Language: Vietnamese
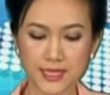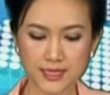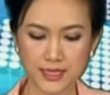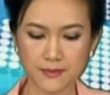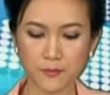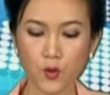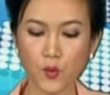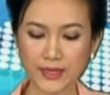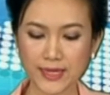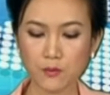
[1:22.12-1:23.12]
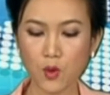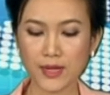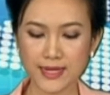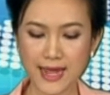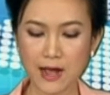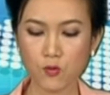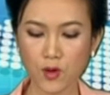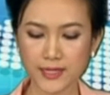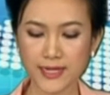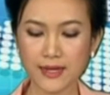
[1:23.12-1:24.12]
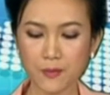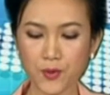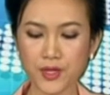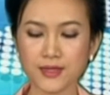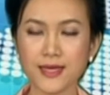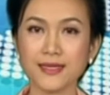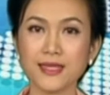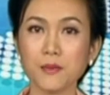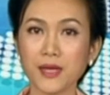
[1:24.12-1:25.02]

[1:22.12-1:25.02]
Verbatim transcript: nhiệm quy hoạch cán bộ lãnh đạo quản lý cấp quyền nhiệm kỳ